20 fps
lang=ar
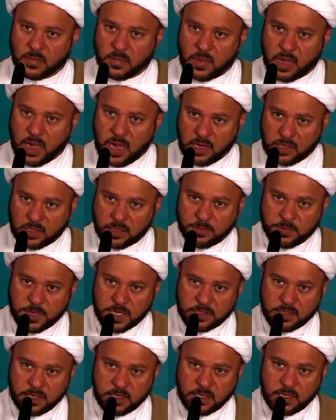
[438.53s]

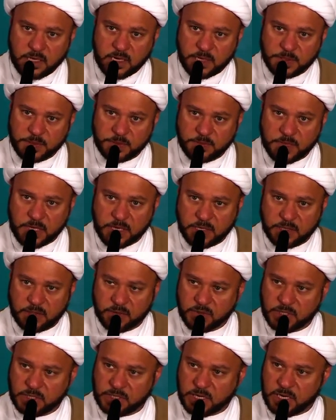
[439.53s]
العبادة لله
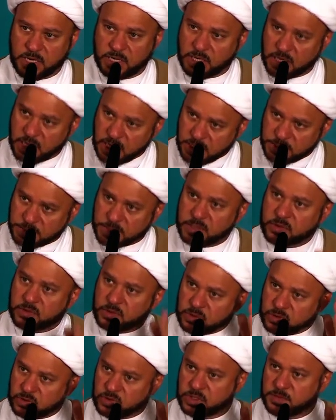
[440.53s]
سبحانه وتعالى ليس
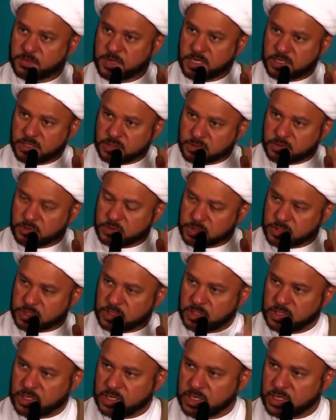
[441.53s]
كل عبادة توصل
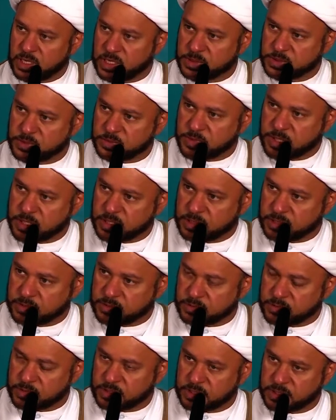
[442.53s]
إلى الله سبحانه
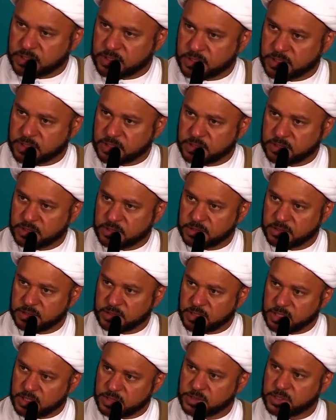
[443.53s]
وتعالى
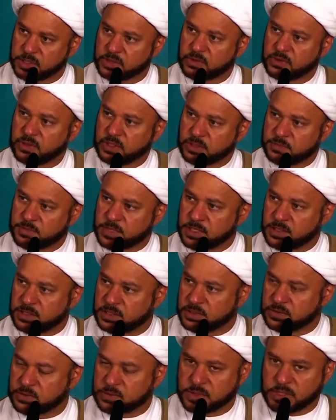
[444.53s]
ليس كل عبادة
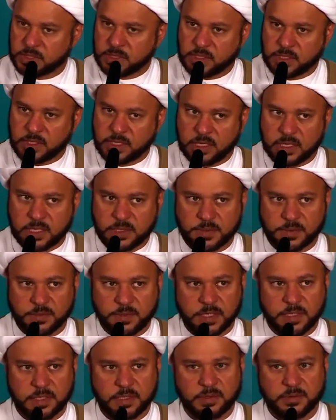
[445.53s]
توصل إلى الله
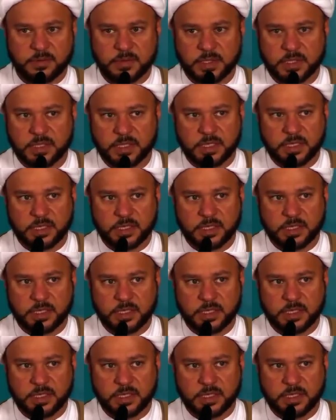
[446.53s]
سبحانه وتعالى